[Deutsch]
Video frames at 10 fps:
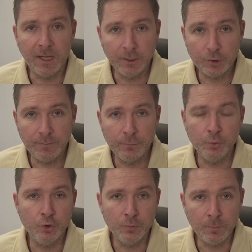Anstiftung
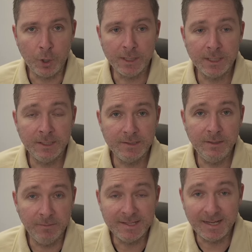zum Mord eines
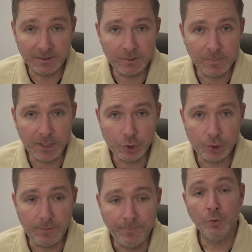jeweils anderen
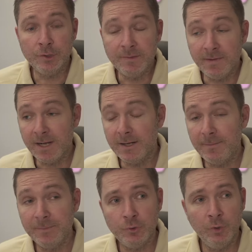Menschen. Und zwar
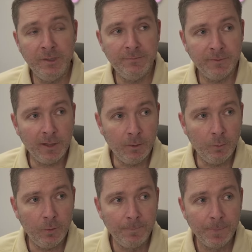soll die
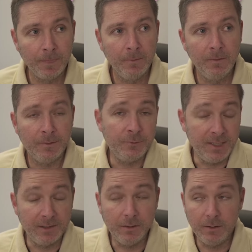Frau, also
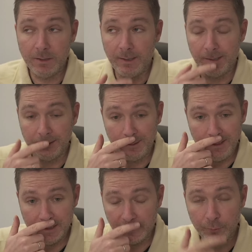die Angeklagte,
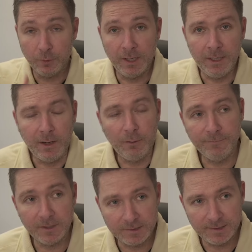hier auch noch einen
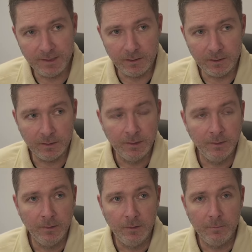Auftragskiller
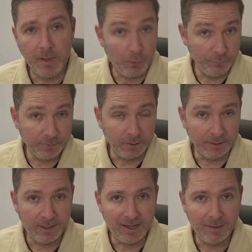
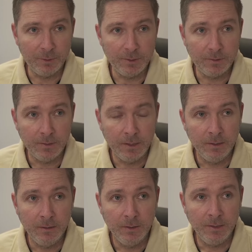beauftragt haben,
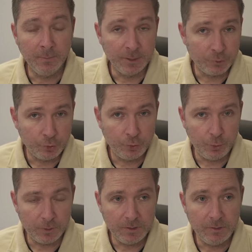jemanden zu
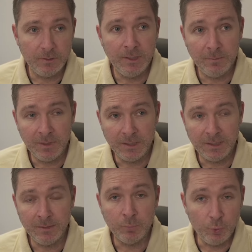töten, nämlich
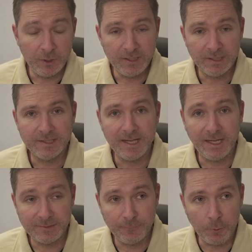den Bruder ihres
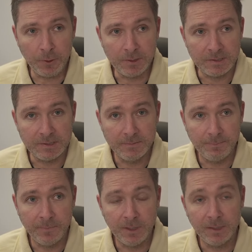Ex-Freundes,
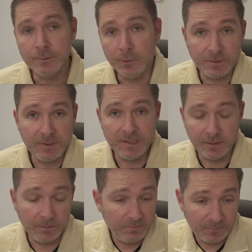ja, also aus
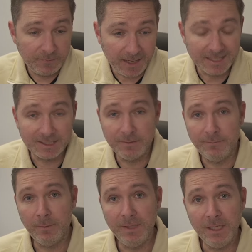dieser verhassten
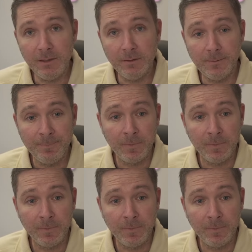Familie,